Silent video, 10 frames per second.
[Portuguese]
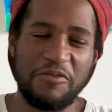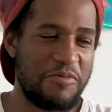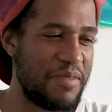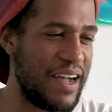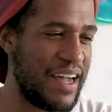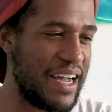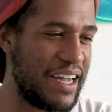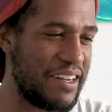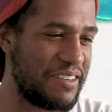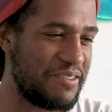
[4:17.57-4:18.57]

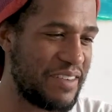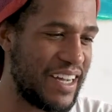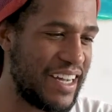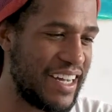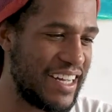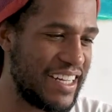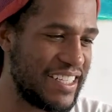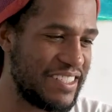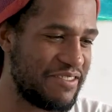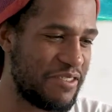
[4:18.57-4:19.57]
Uma, uma,
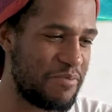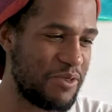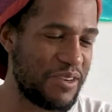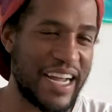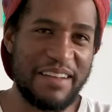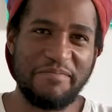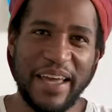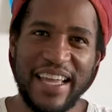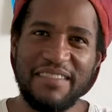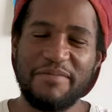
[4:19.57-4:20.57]
foi pra um lugar
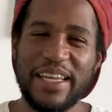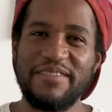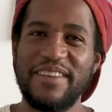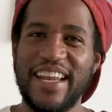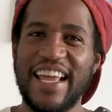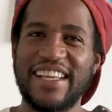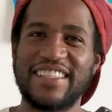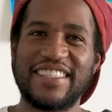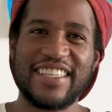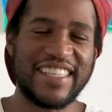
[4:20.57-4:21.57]
bem, bem diferente,
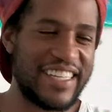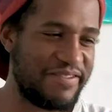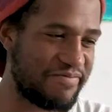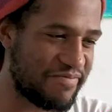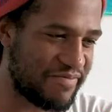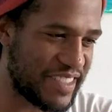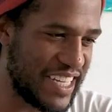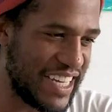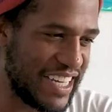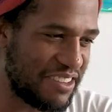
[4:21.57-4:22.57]
assim, da
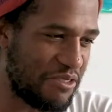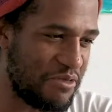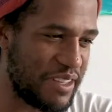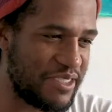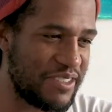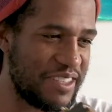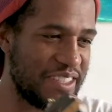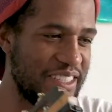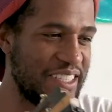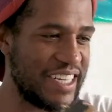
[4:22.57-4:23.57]
convenção,
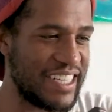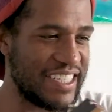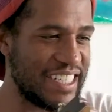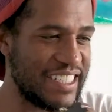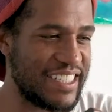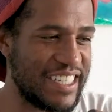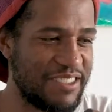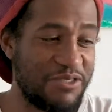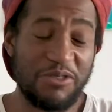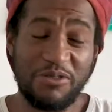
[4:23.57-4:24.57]
da, das,
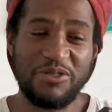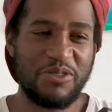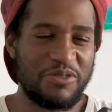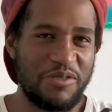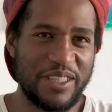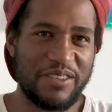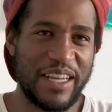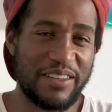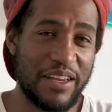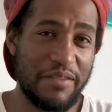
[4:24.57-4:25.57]
das outros choros
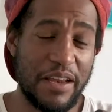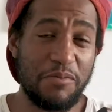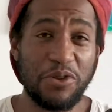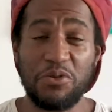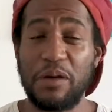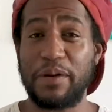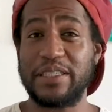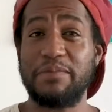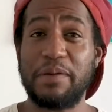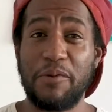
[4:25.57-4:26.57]
convencionais. Então ele, ele modula para
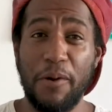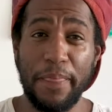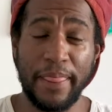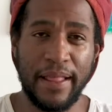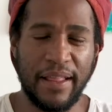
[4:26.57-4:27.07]
si bemol,